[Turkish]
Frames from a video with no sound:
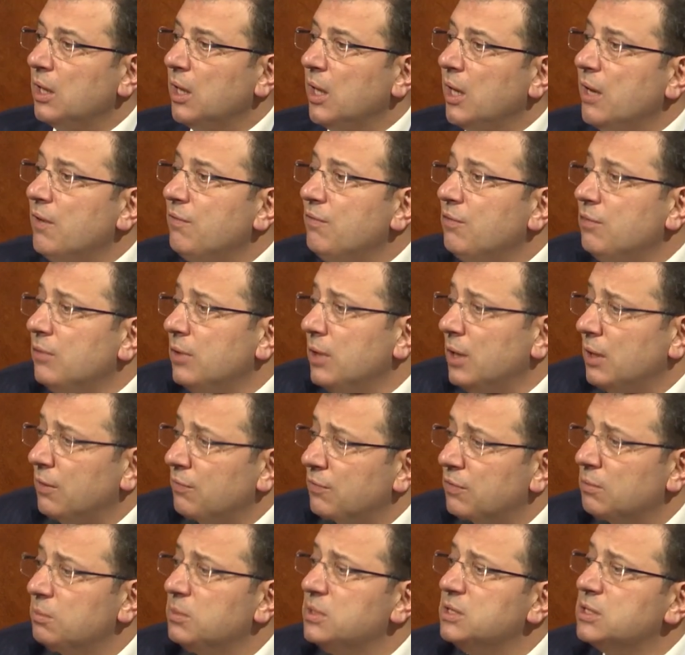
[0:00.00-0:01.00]
evi,
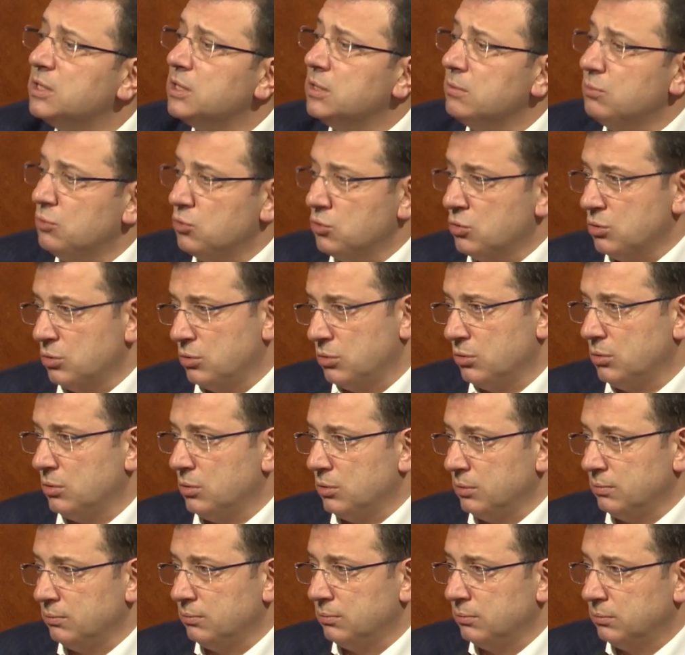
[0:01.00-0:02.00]
evimiz gibi
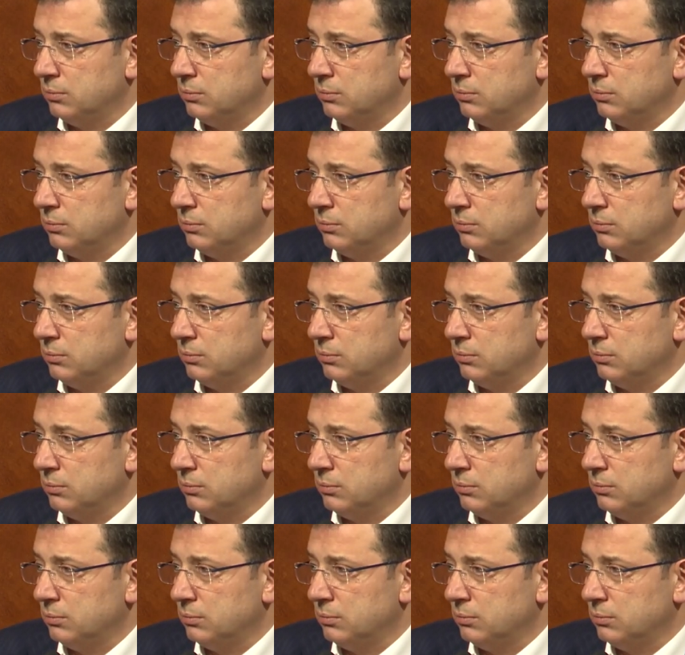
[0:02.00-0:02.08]
görüyorum.